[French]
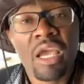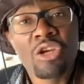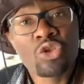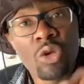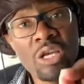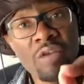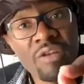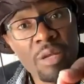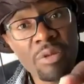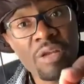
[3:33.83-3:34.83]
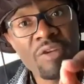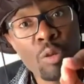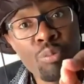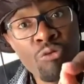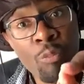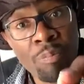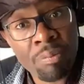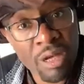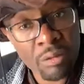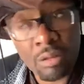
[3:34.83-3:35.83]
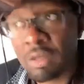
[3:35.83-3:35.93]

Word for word: Et ne, venez, plus vous, euh,